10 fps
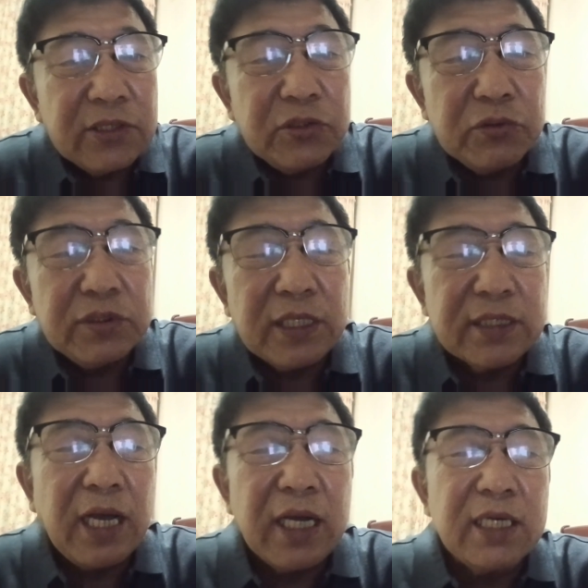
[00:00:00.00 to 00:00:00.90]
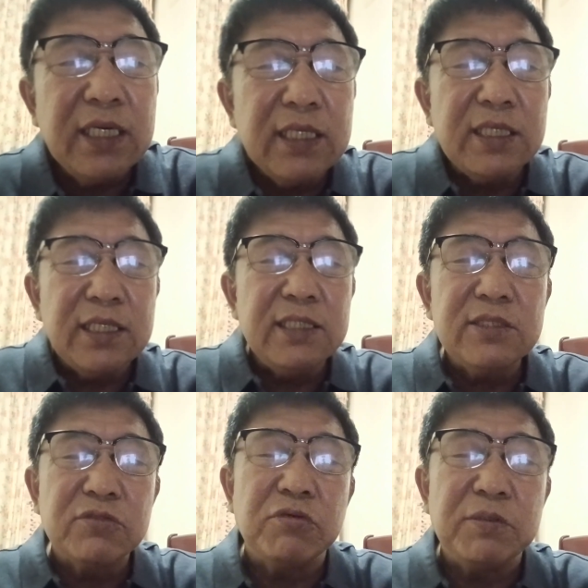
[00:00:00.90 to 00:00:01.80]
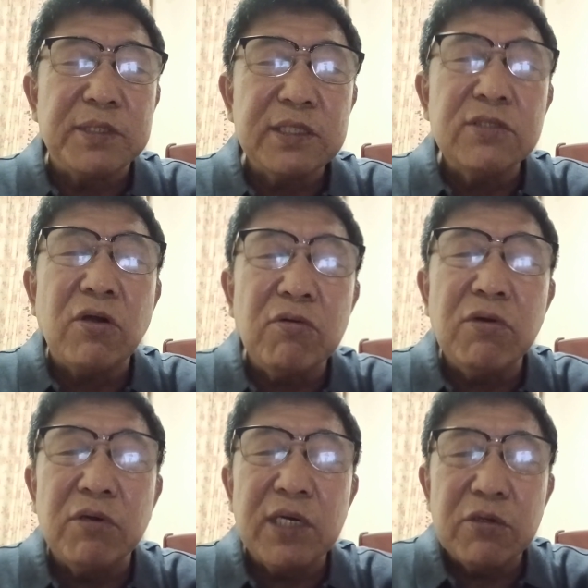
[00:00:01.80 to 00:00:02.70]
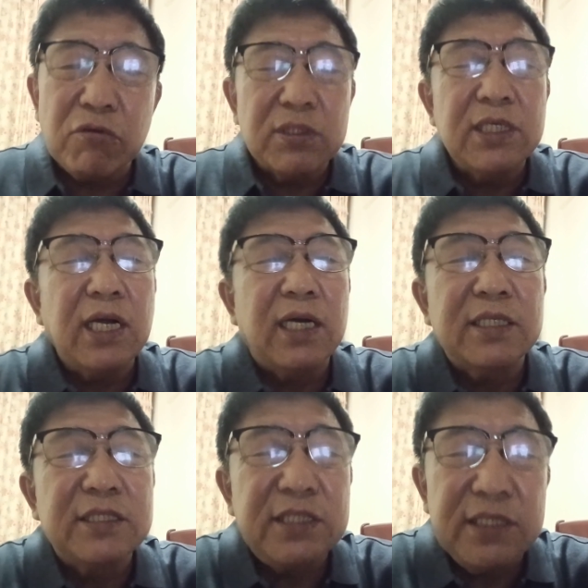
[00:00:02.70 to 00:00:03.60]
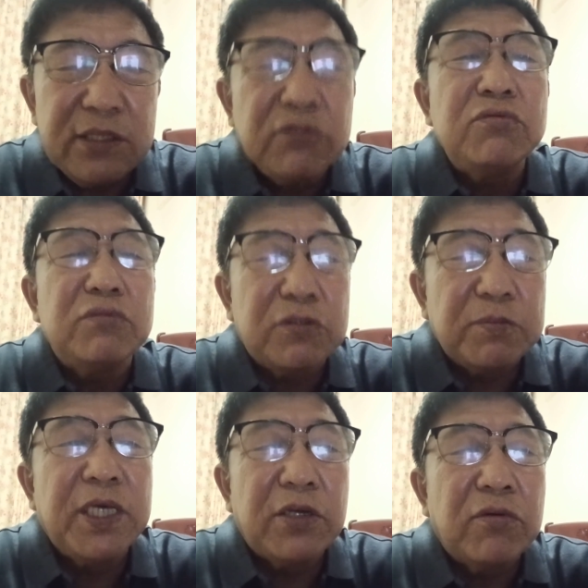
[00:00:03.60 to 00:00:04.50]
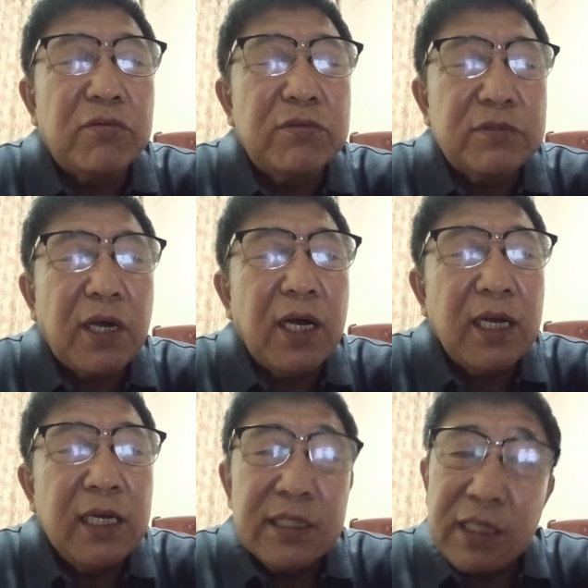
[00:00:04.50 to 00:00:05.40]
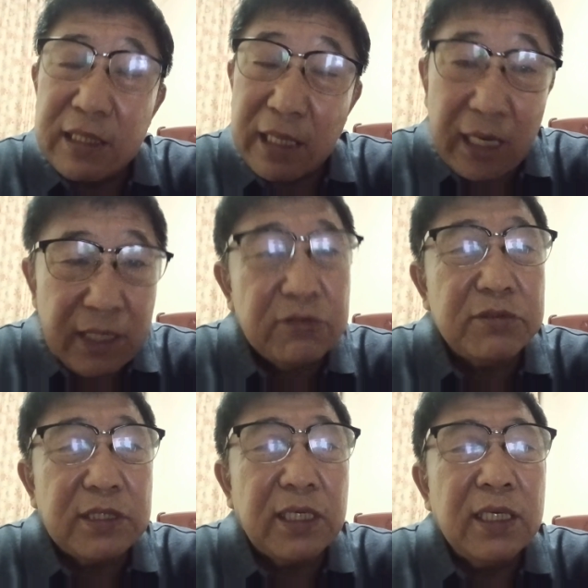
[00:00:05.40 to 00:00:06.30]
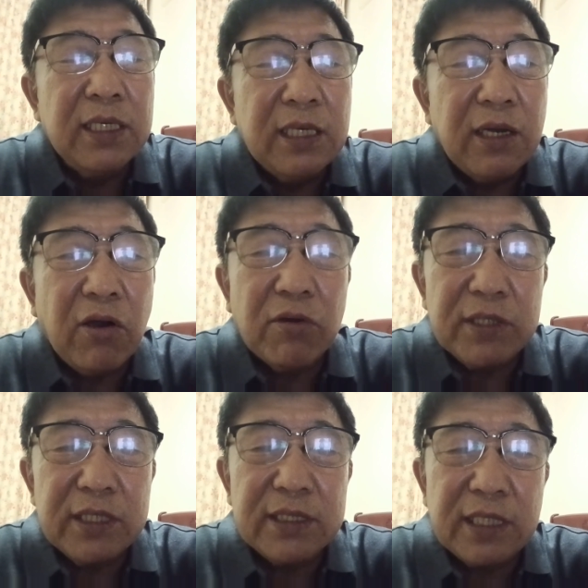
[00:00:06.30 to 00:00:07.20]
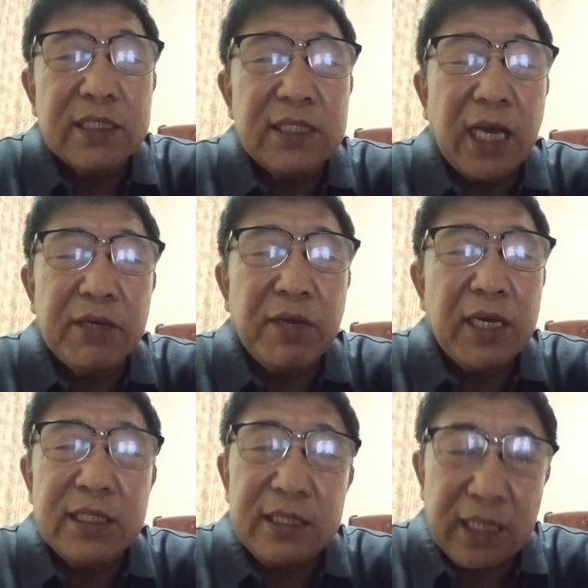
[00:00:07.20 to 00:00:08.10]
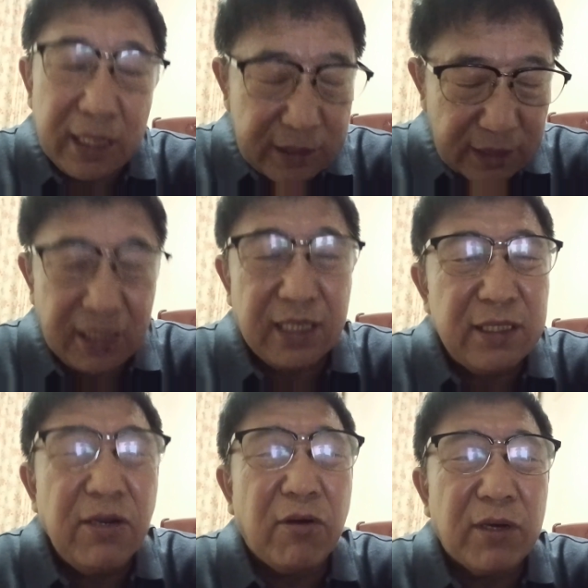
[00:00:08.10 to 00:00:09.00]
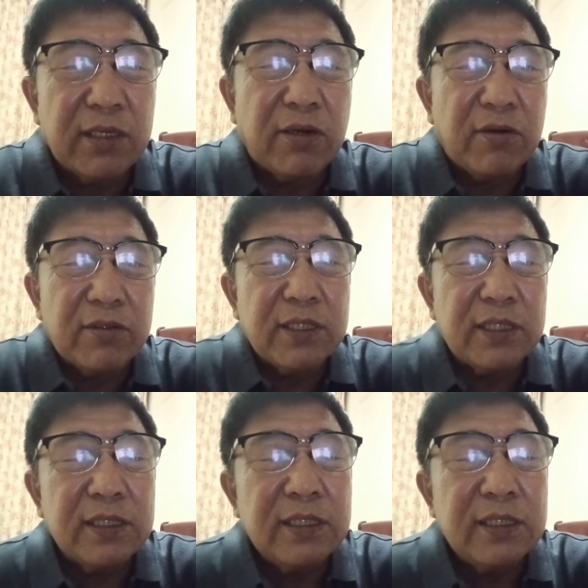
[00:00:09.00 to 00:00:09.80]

就讲单个的人的水平，能超过郭郭德纲的几乎就没有，是吧？但也还有些好的相声演员，也是很好很好的。